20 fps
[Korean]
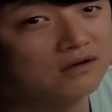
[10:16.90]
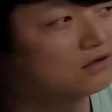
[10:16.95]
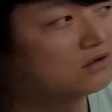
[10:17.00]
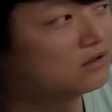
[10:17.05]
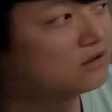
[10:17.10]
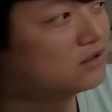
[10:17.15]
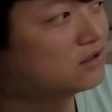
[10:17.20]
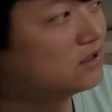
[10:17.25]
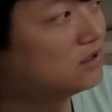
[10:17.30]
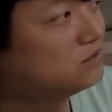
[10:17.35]
네.
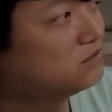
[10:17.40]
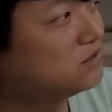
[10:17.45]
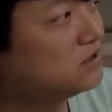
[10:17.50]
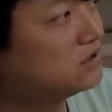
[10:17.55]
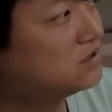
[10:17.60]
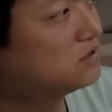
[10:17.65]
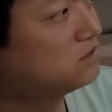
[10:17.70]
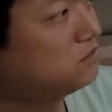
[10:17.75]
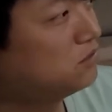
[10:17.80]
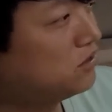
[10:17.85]
그렇기 때문에 네.
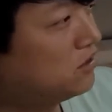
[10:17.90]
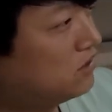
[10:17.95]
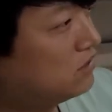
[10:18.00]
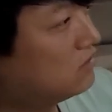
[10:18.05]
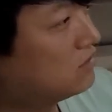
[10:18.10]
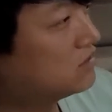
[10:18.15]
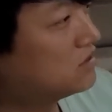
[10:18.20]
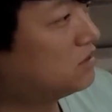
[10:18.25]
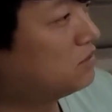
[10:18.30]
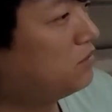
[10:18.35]

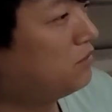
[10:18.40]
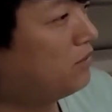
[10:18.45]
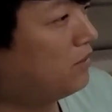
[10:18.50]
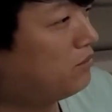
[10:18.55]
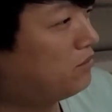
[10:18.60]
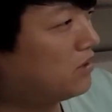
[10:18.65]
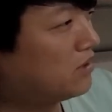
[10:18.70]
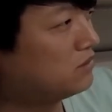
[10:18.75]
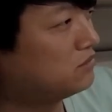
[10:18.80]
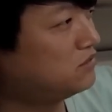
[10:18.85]
측면에서 어차피
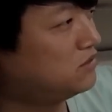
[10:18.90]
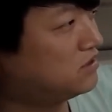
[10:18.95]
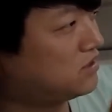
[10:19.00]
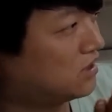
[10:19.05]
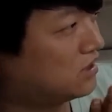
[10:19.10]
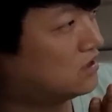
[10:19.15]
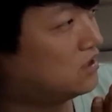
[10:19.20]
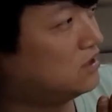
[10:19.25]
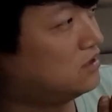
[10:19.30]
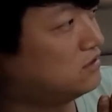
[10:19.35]
맞바람이
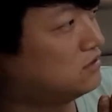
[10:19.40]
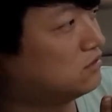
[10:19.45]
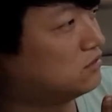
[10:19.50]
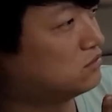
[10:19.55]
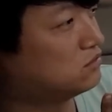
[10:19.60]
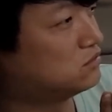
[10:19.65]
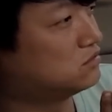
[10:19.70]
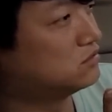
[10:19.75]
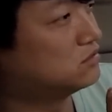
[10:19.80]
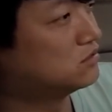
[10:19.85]
다 되는
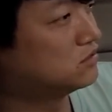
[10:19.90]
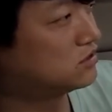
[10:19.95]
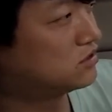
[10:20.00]
거고 네.